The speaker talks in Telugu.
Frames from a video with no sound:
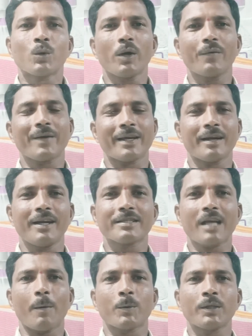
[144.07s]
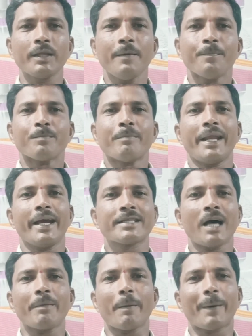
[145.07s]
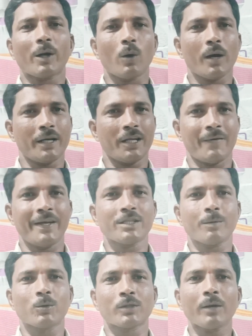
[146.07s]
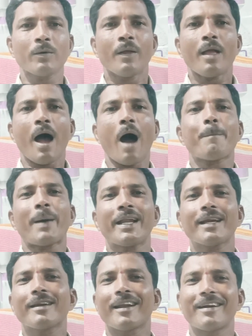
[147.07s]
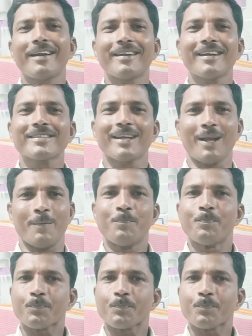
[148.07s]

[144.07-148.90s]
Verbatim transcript: నోటిఫికేషన్ రిలీజ్ కాబోతుంది మరి ఎగ్జామ్ ఎప్పటిలోగా నిర్వహించబోతున్నారు ఆ పర్టికులర్ డీటెయిల్స్ అన్ని